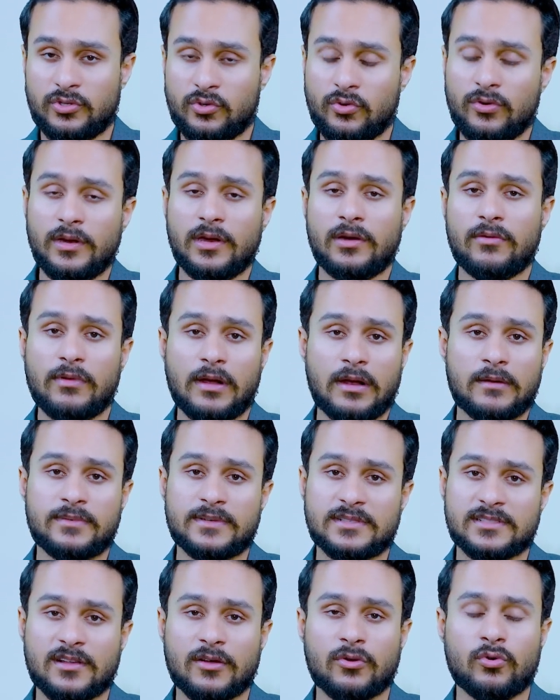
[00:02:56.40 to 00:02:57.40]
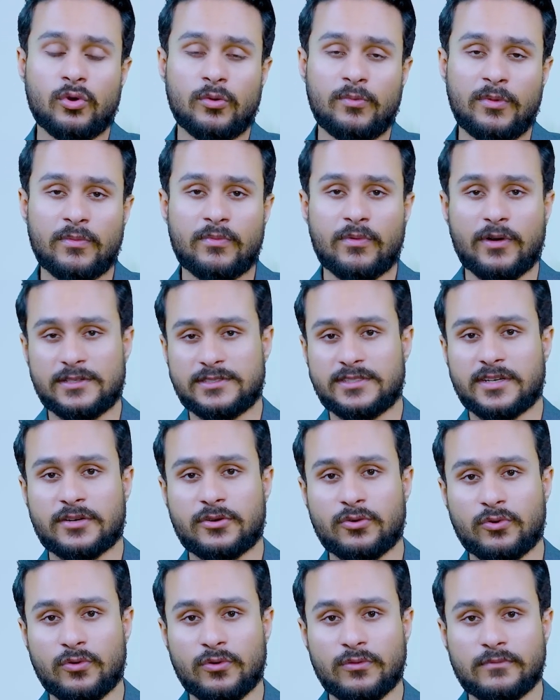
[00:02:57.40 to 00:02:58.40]
यूनियन डेवलपर्स का कोई भी
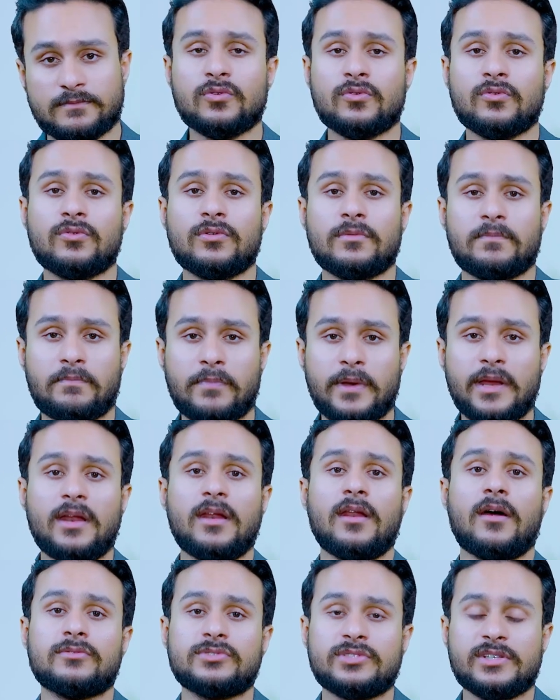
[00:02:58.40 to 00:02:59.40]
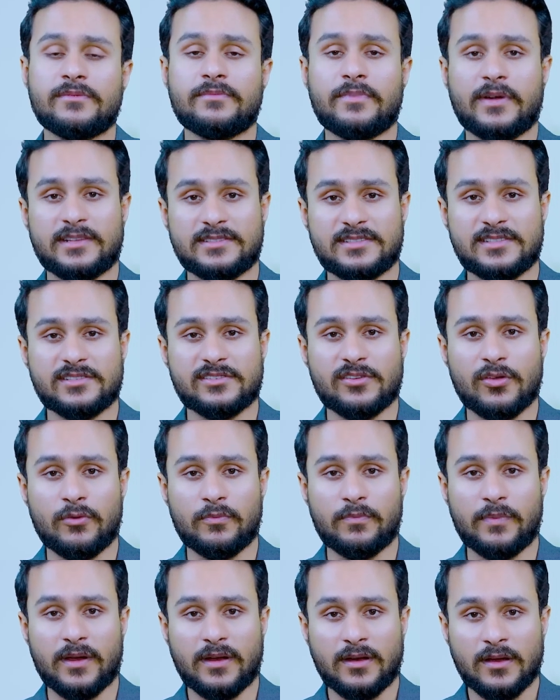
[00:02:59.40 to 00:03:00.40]
प्रोजेक्ट हो तो प्री लॉन्चिंग प्राइजेस के
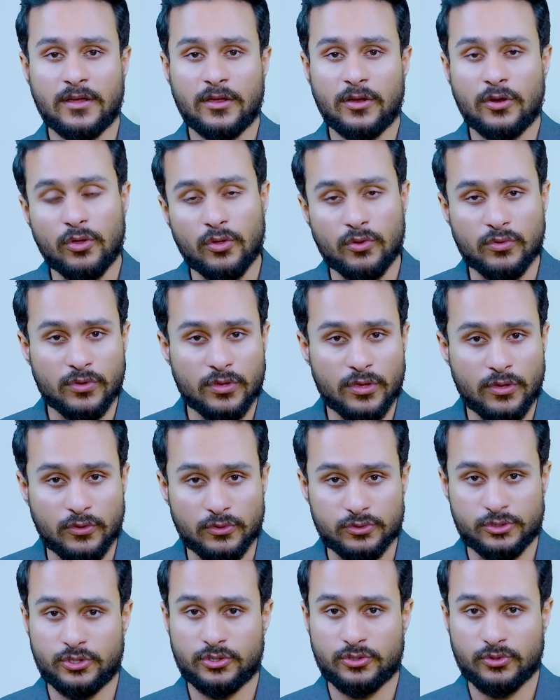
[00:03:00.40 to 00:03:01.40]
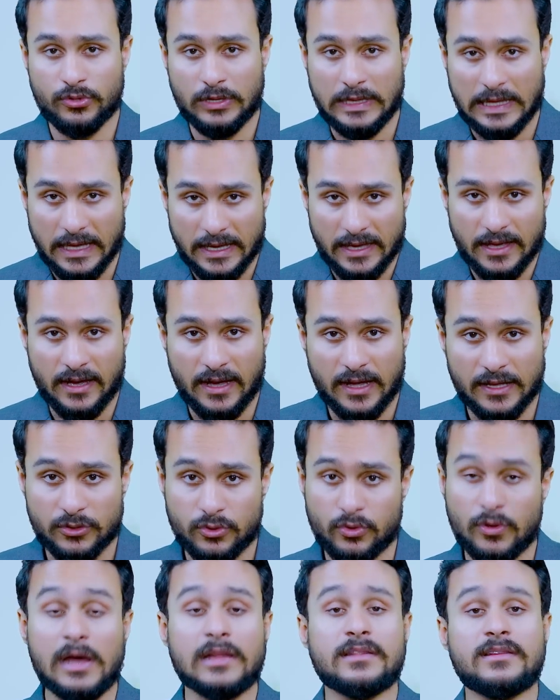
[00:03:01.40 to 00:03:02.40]
ऊपर लोगों की कोशिश होती है कि
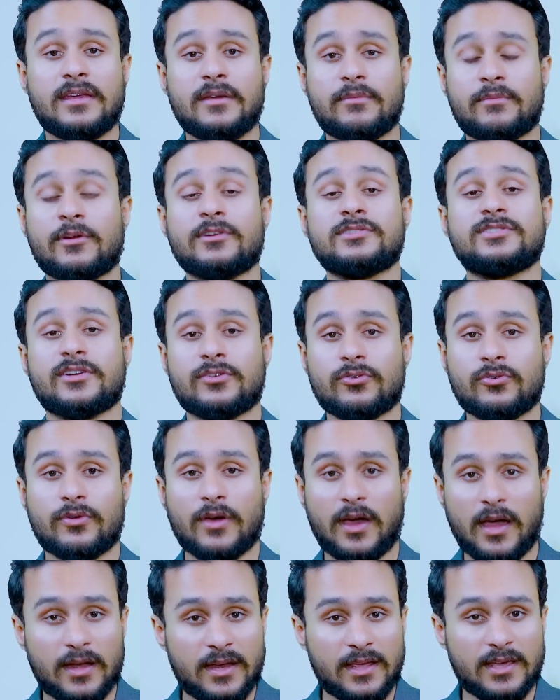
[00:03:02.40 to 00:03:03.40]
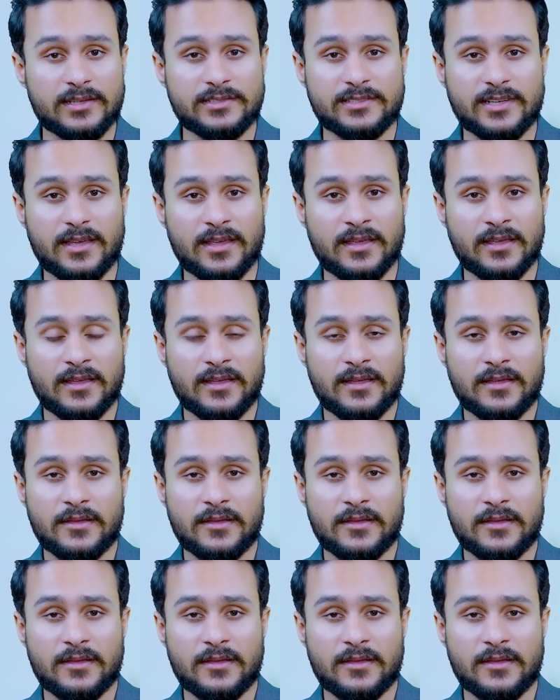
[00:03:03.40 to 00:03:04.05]
हाथों हाथ ये प्रोजेक्ट उठा लिया जाए